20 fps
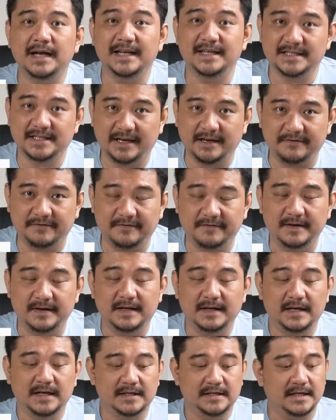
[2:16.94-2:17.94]
SF
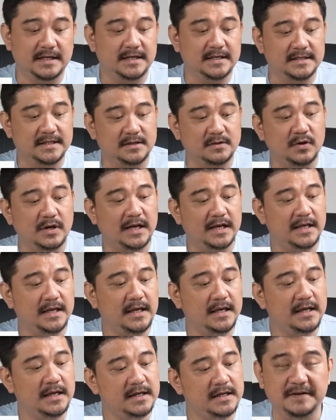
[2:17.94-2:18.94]
Nah, satu
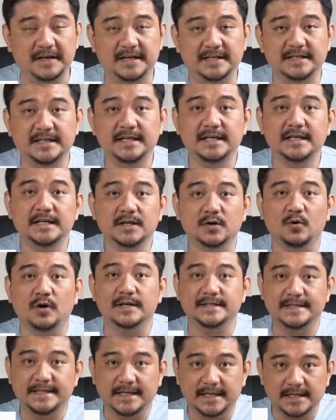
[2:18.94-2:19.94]
lagi versi
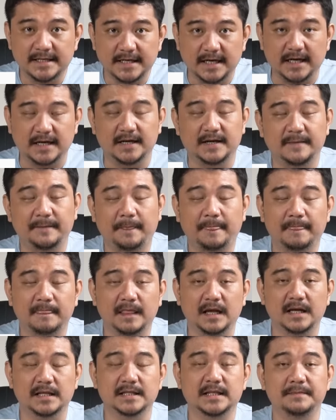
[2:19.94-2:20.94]
koaksialnya
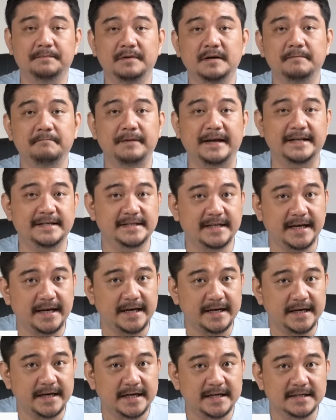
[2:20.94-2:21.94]
dengan tipe
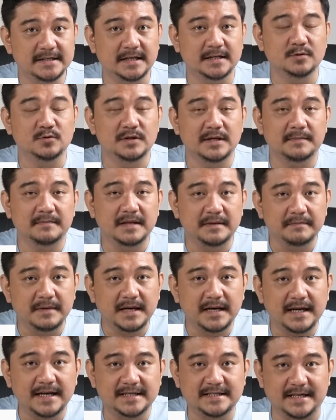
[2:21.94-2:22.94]

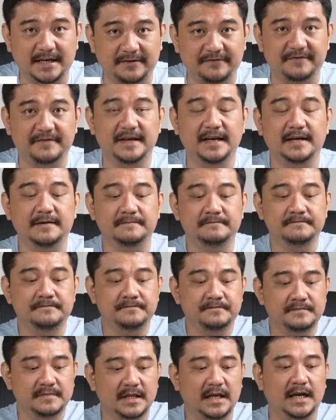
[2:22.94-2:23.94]
PC165SF ya.
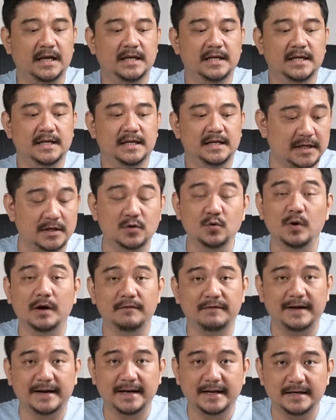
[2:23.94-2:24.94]
Nah, kedua
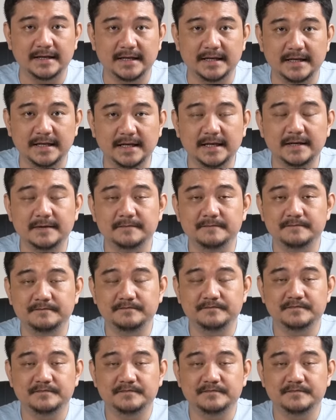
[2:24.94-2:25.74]
varian ini